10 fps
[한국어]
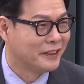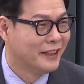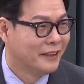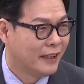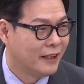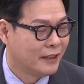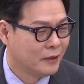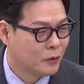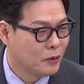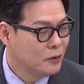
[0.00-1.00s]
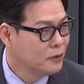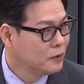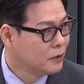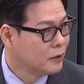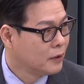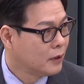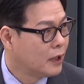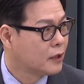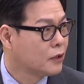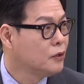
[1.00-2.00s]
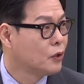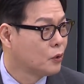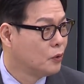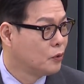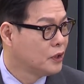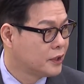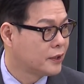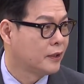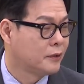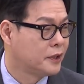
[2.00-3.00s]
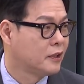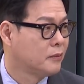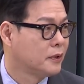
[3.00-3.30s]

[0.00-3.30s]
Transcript: 그러니까요. 아, 활동의 발판. 아, 그런 여론도 있어요 지금은.